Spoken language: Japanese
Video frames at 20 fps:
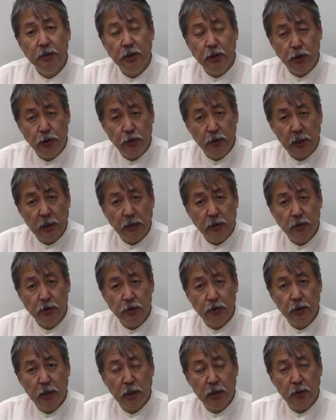中学
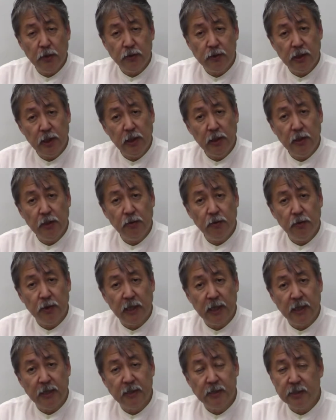受験の全教
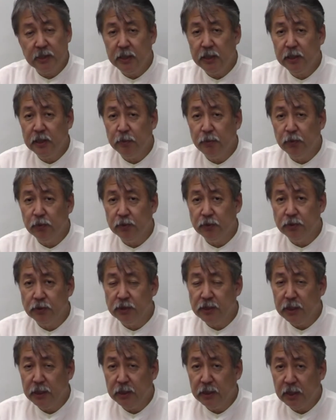科全科目
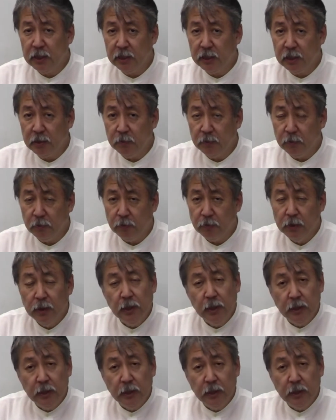全単元を